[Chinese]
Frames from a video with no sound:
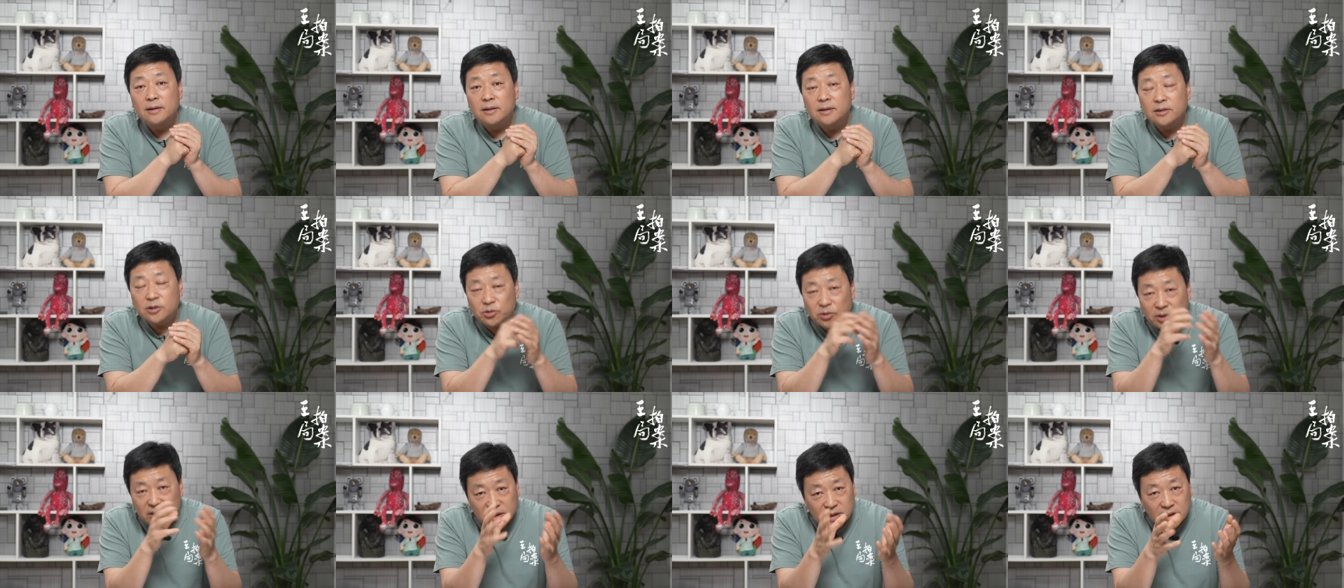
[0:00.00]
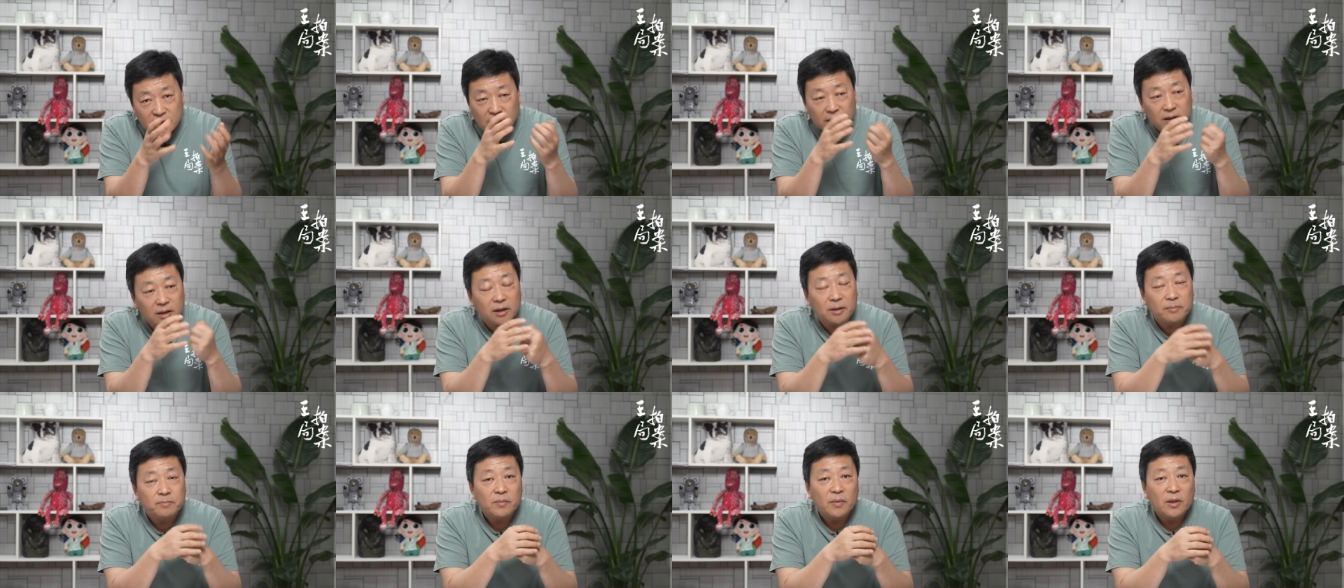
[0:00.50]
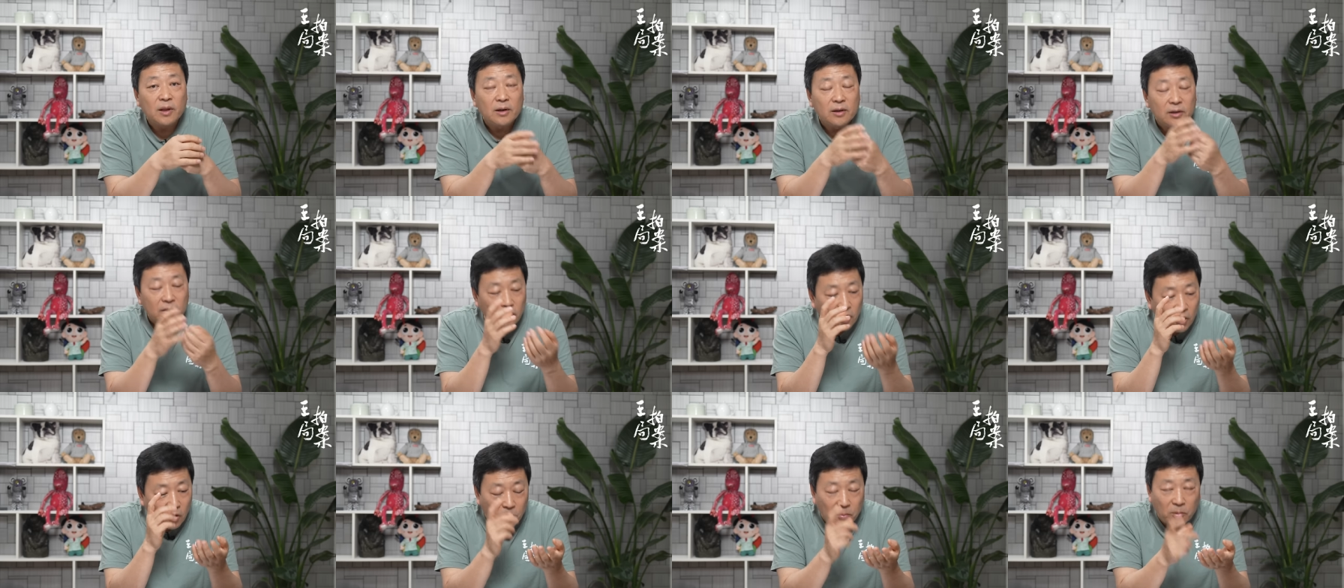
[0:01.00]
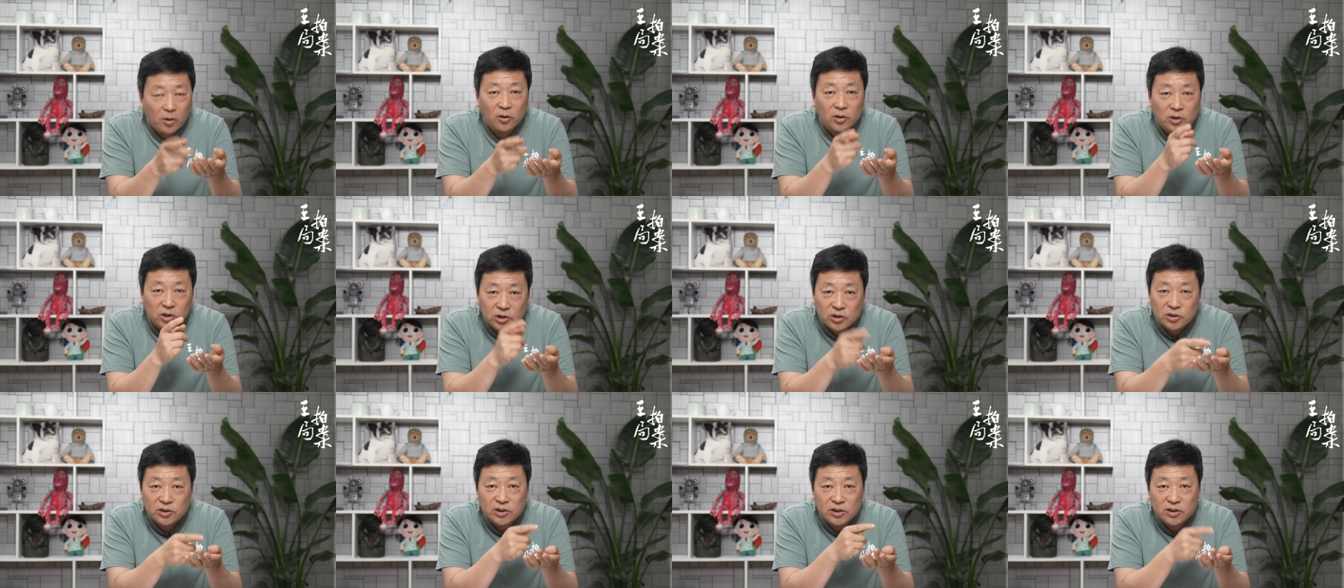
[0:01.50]
所以你看呢，老毛
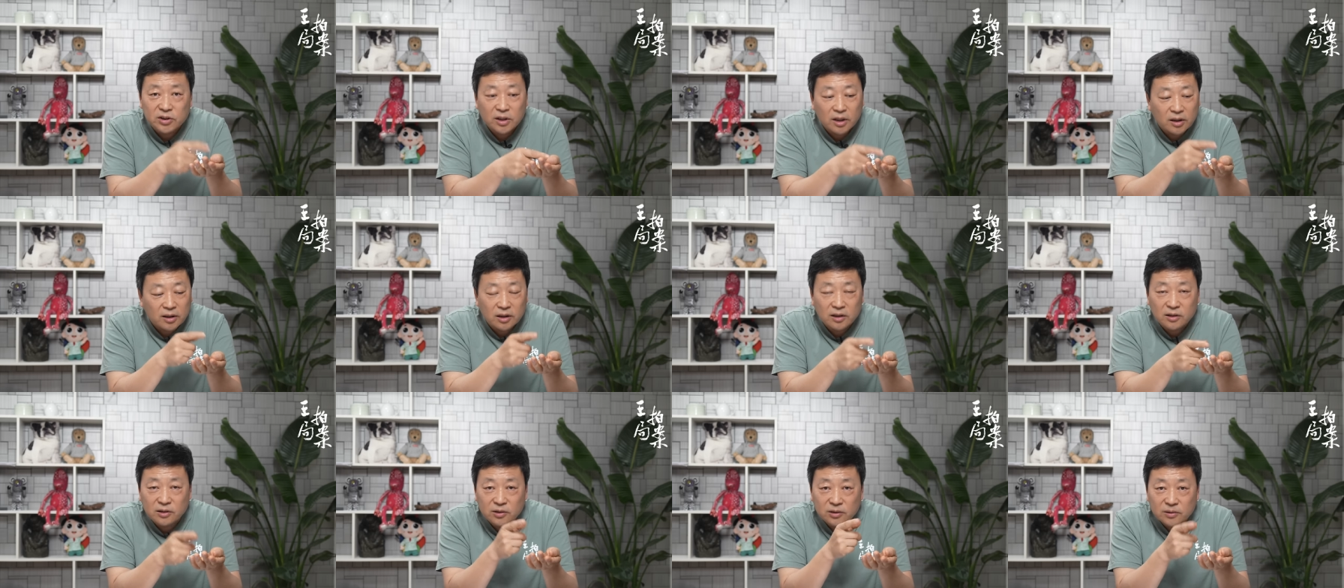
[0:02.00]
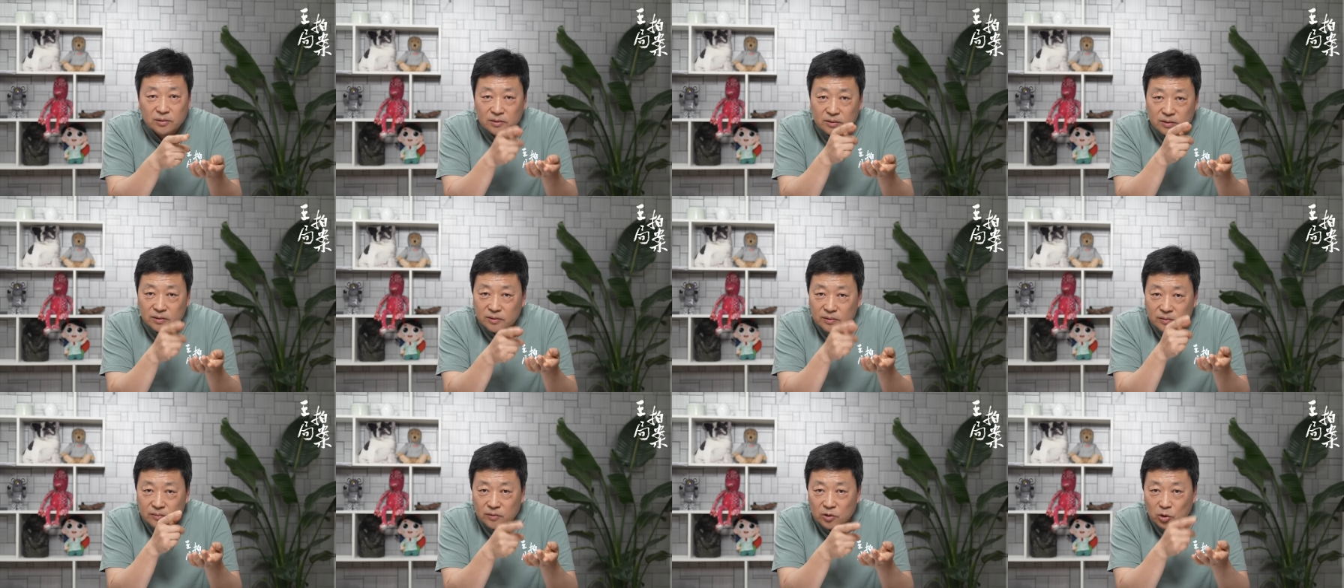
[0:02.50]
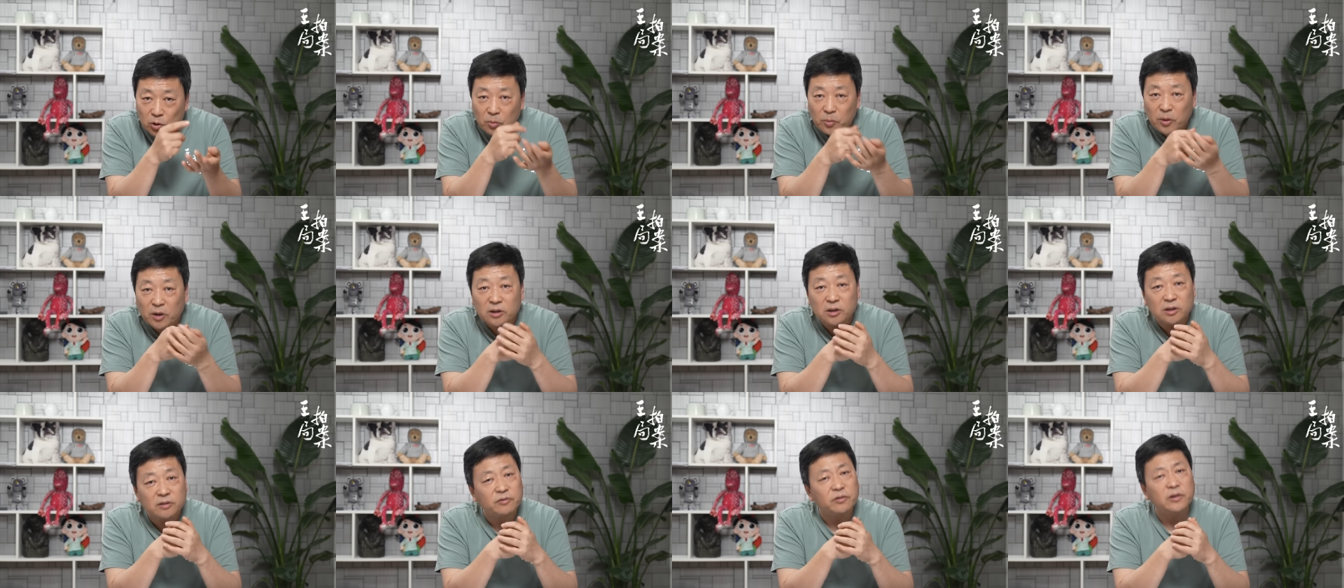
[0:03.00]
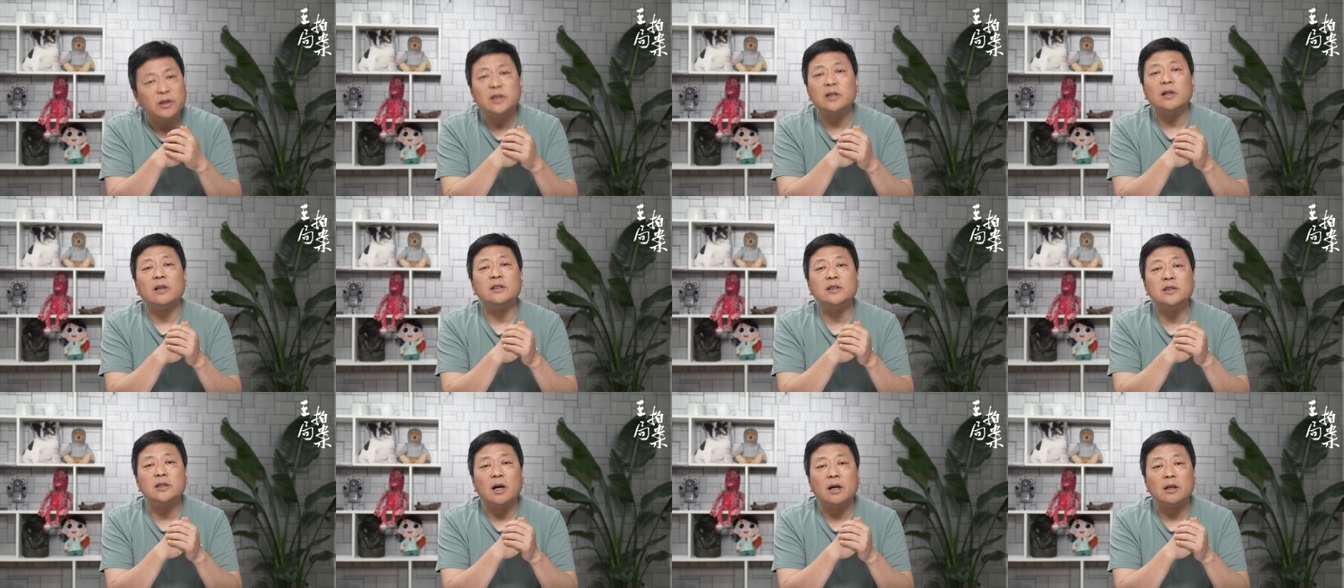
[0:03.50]
实际上跟刘邦是非
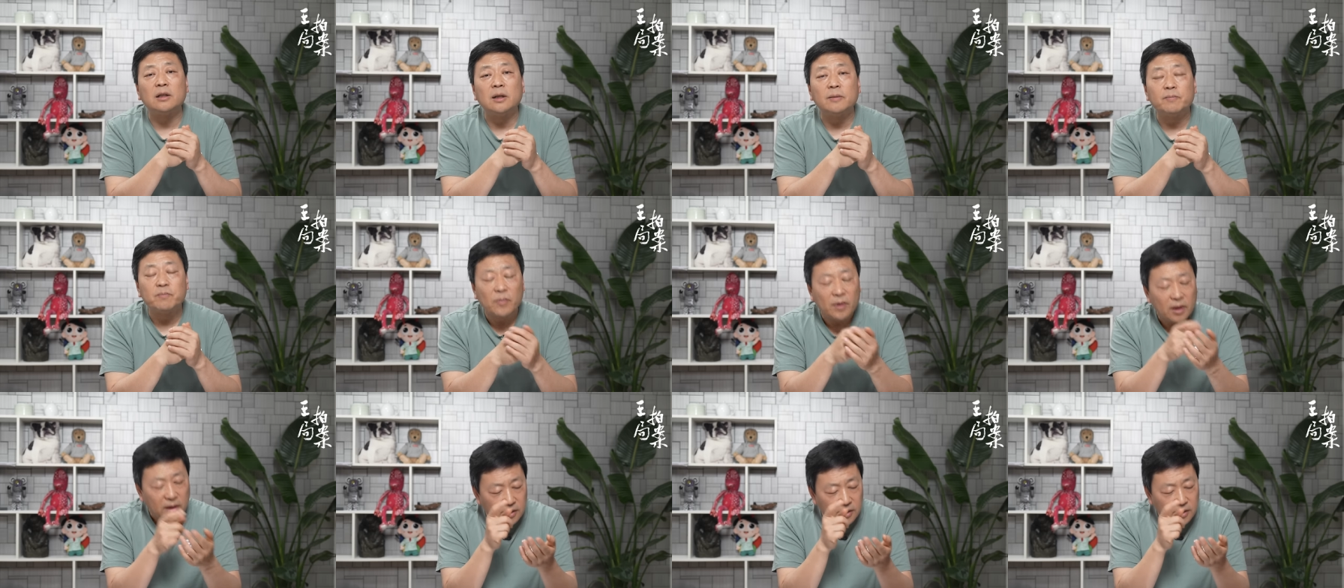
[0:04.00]
常像的，